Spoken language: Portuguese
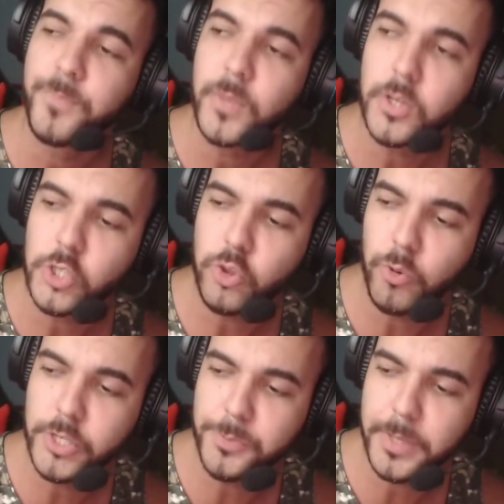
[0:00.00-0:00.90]
Estou
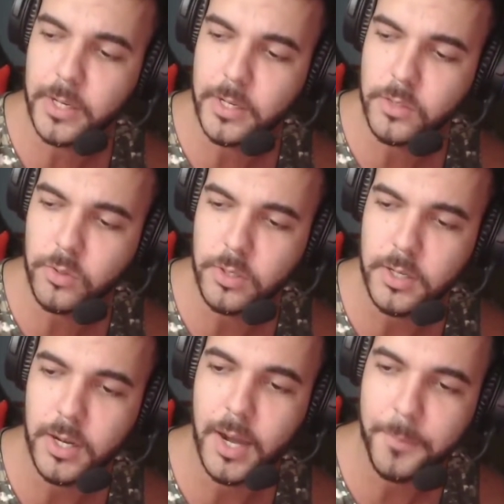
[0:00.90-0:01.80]
esperando
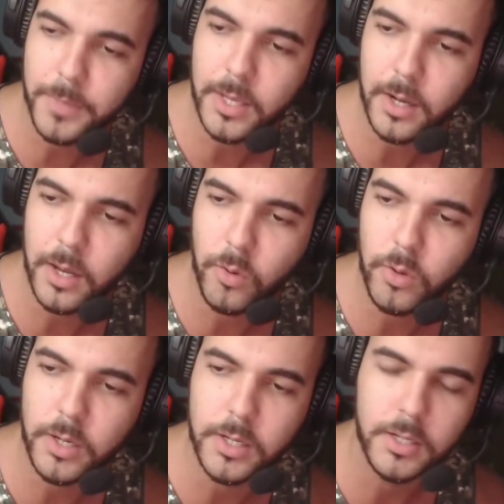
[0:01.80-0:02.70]
a minha
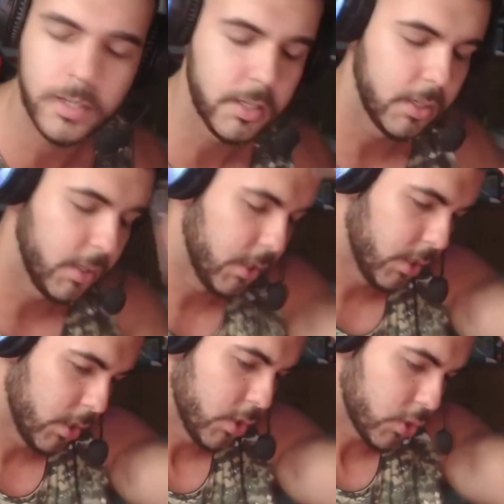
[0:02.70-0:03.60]
carona.
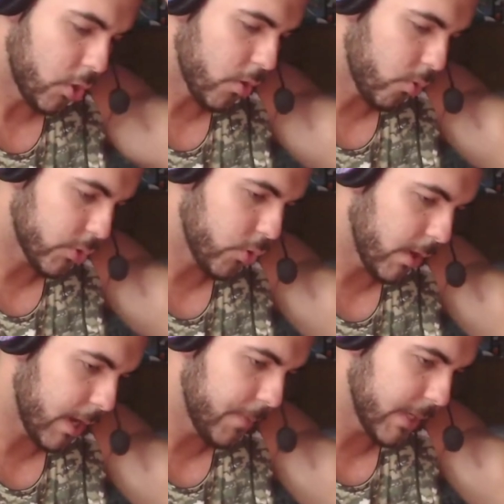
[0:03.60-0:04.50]
Jó coçou a
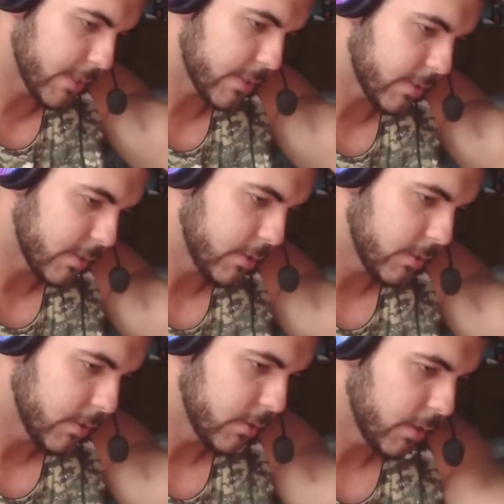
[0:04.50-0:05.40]
cabeça,
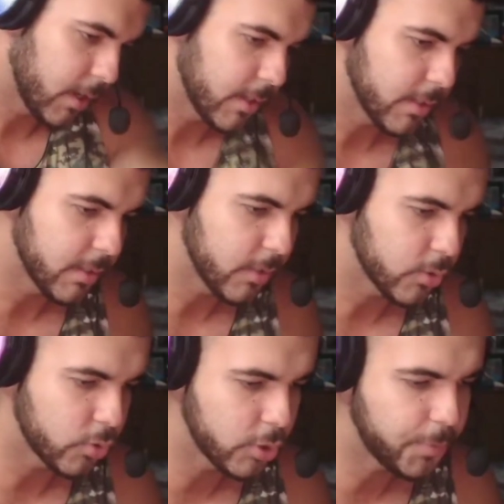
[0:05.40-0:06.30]

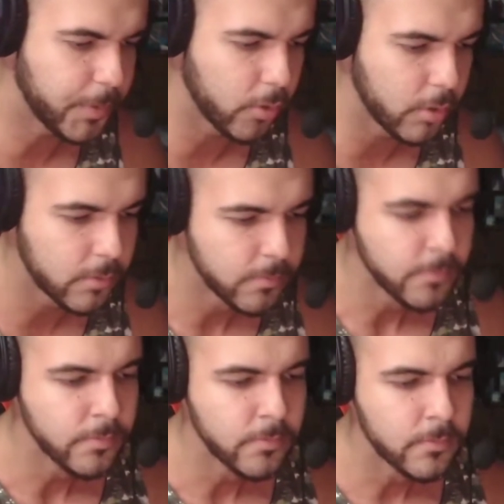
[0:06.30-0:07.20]
suspirou
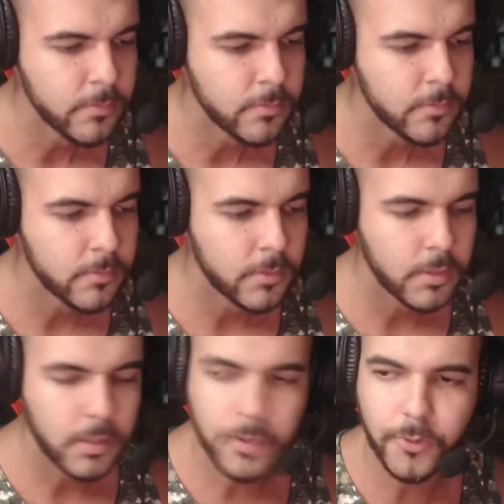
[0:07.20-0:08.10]

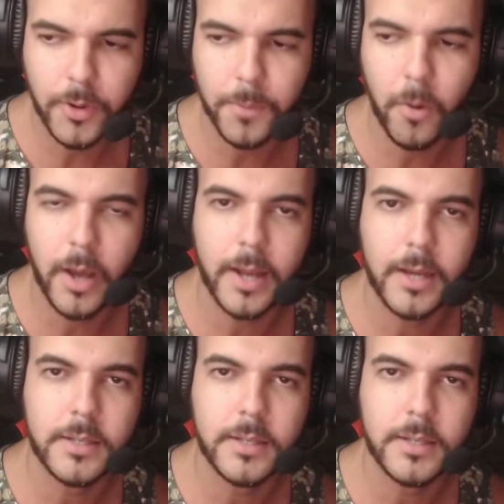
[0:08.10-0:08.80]
e foi embora.